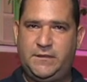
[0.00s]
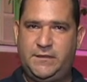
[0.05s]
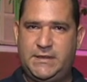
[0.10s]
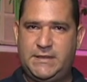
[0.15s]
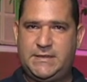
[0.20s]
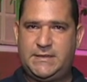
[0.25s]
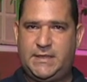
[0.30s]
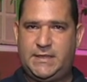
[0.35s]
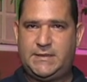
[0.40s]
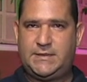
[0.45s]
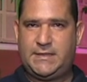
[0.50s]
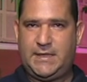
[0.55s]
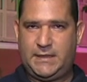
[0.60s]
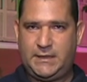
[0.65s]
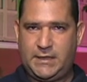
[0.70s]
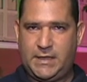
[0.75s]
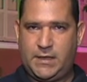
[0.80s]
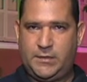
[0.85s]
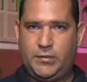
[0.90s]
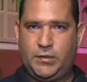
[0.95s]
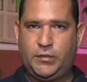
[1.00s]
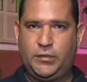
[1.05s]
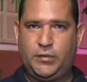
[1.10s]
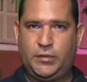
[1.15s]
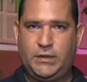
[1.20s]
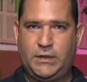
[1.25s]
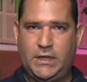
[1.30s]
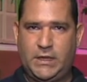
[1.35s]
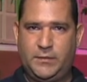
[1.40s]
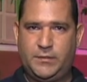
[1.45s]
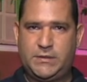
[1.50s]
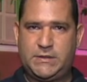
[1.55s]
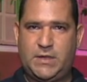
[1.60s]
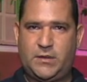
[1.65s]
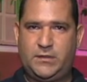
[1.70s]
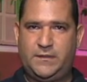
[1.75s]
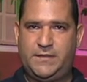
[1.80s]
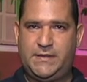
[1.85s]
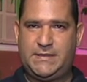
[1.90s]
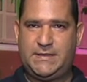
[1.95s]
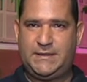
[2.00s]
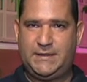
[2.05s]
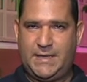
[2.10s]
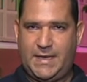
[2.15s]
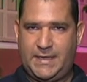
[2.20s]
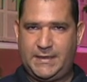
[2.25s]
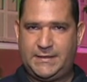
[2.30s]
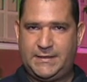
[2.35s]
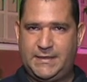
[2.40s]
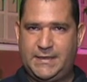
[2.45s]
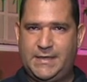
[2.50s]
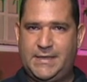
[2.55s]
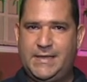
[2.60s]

e 26 de setembro, no campus da universidade.